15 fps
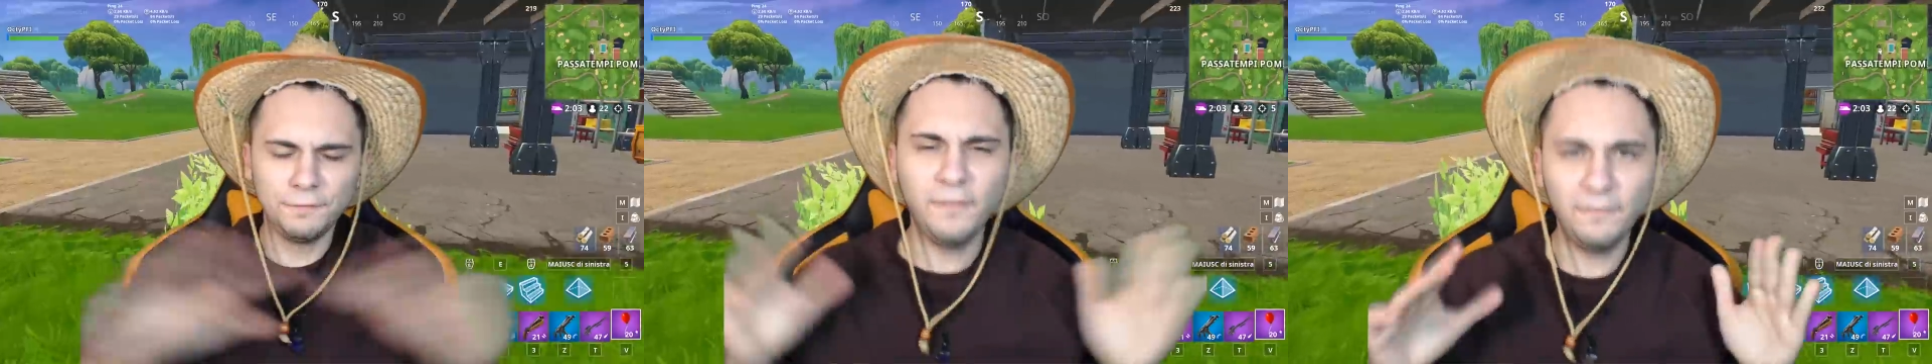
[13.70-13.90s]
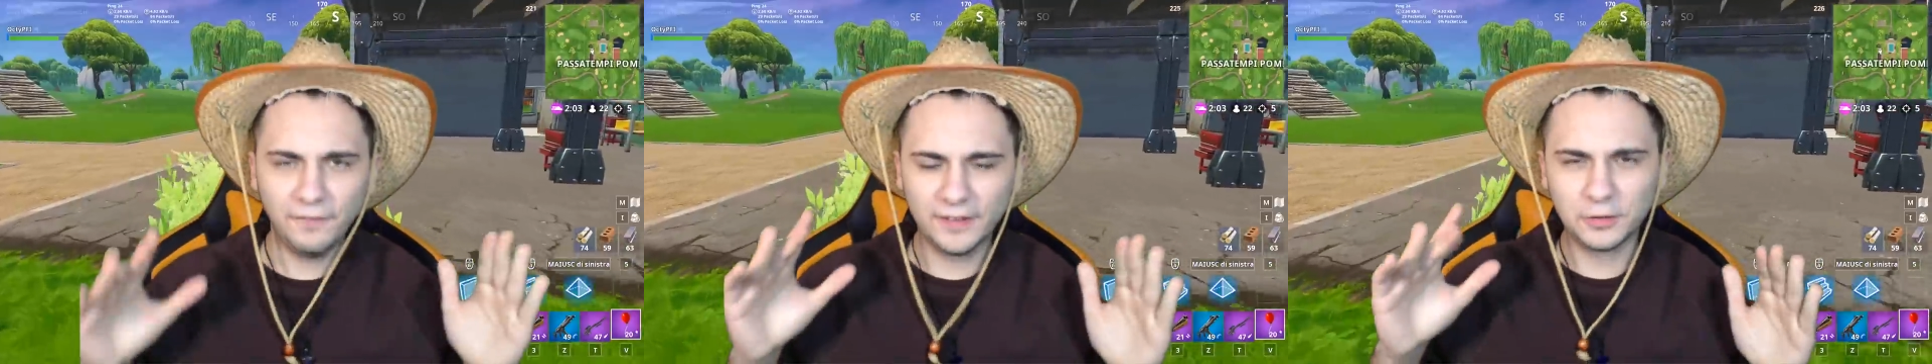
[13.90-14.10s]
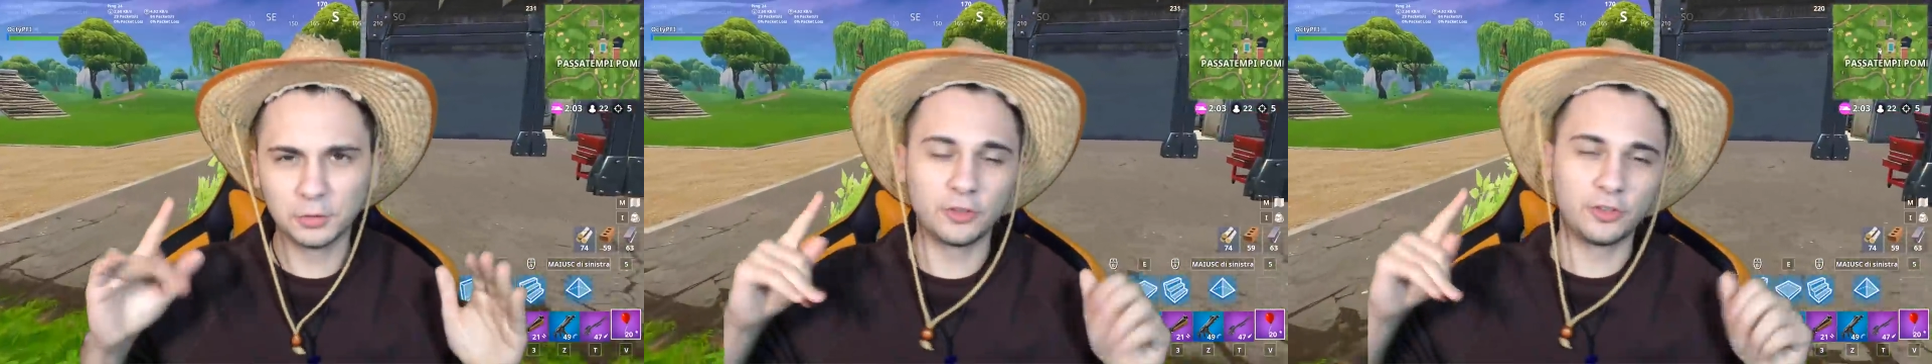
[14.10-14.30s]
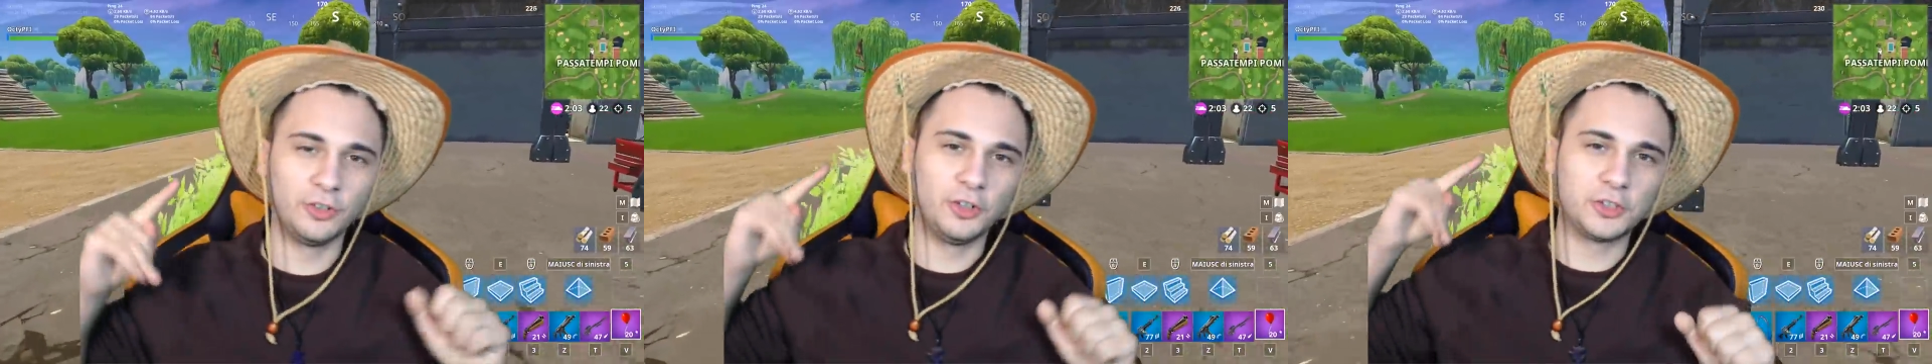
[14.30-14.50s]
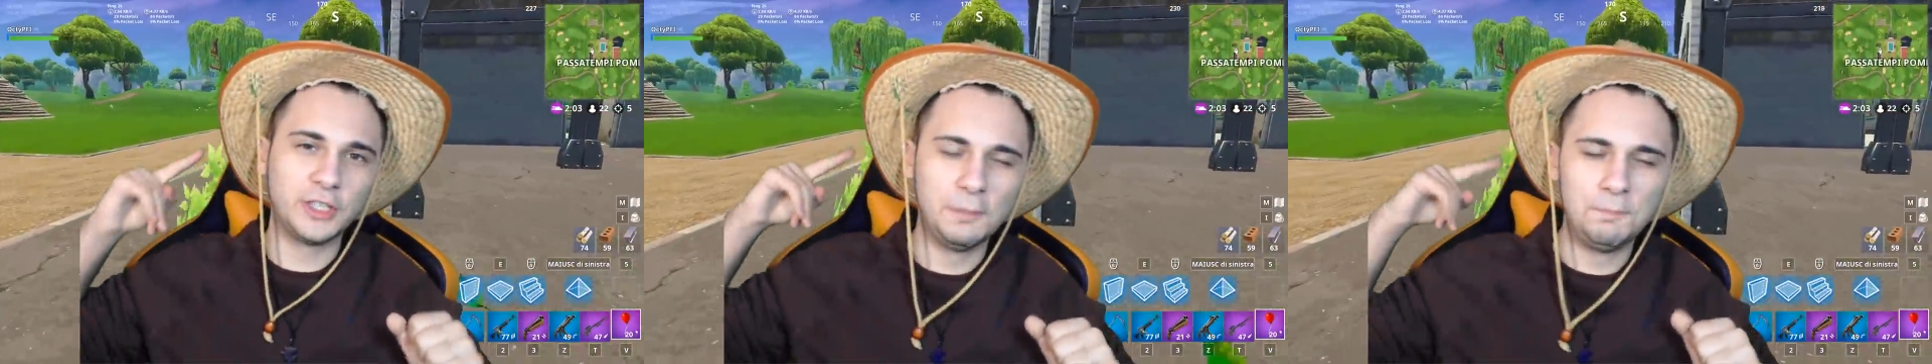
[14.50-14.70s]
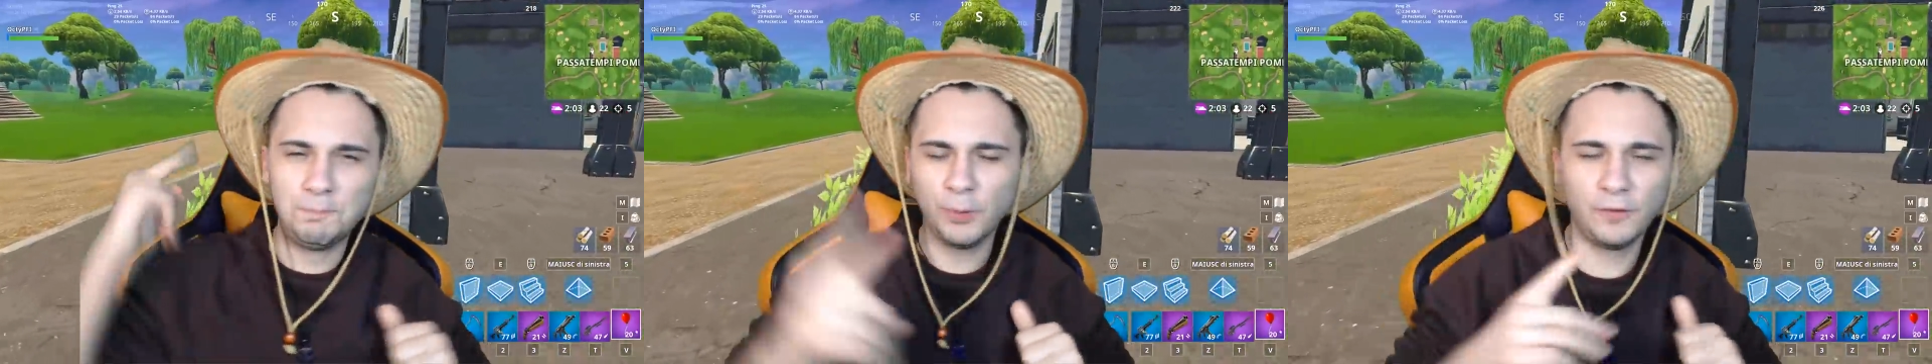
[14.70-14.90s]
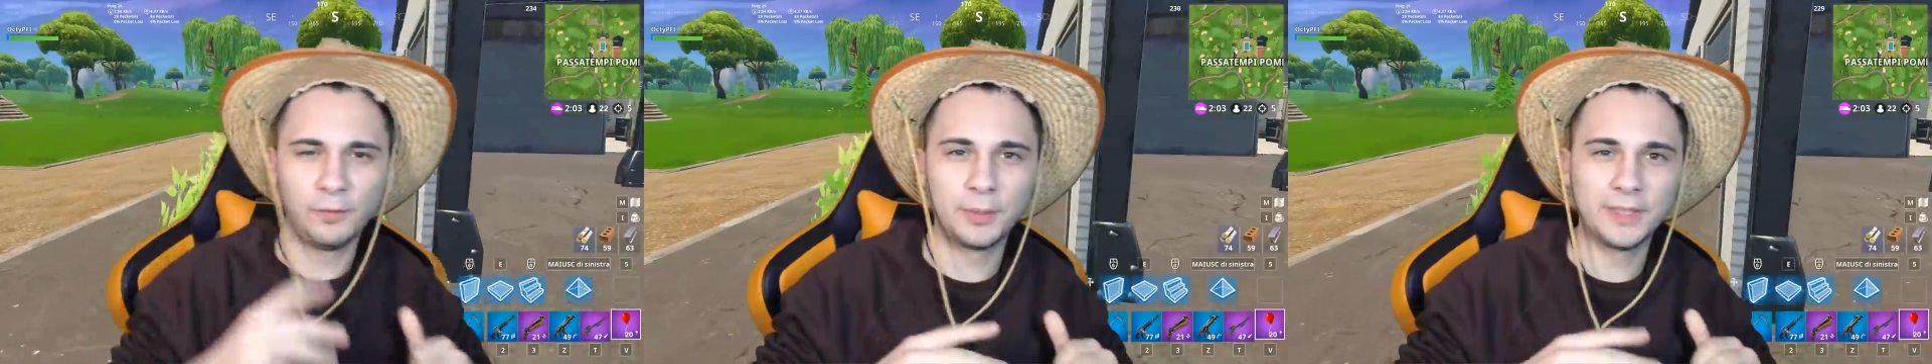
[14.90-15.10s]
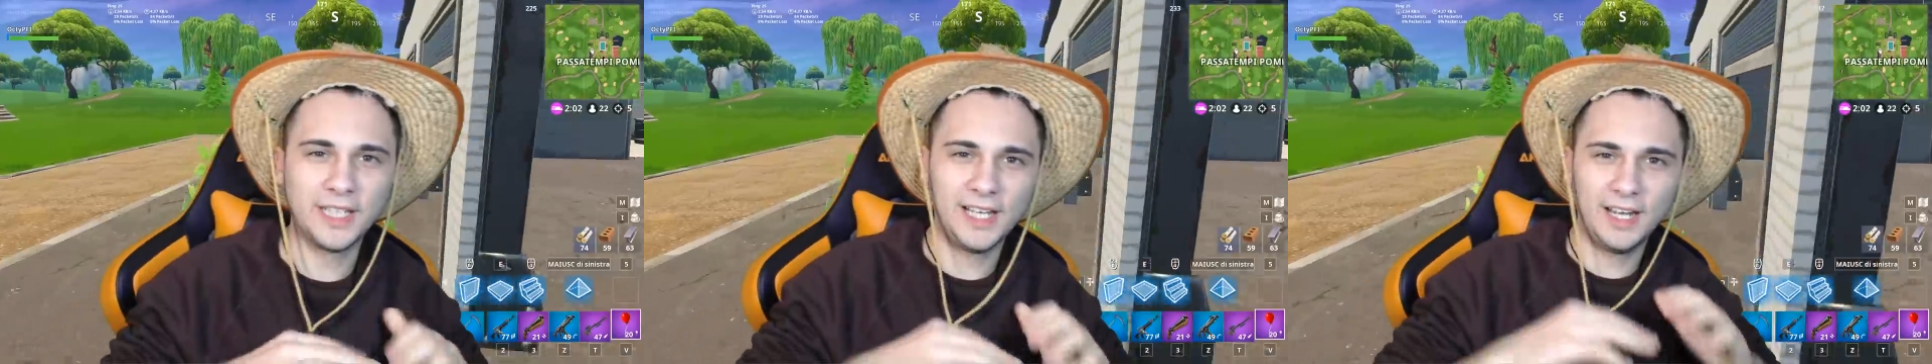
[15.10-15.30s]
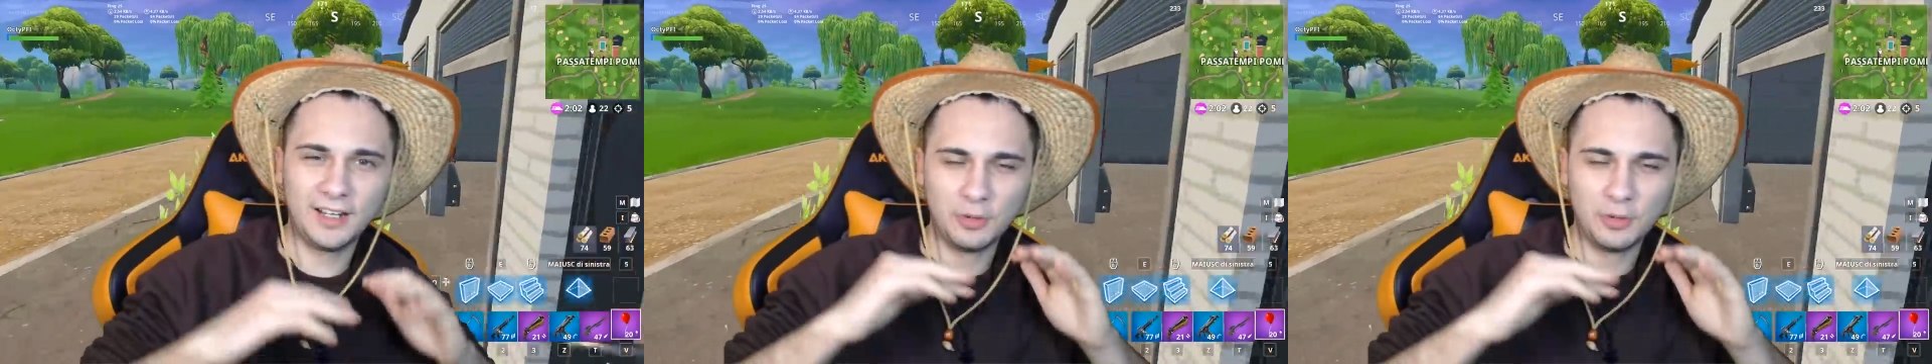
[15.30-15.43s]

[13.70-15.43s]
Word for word: Salve a tutti, sono Octo di Pura Fibra Italiana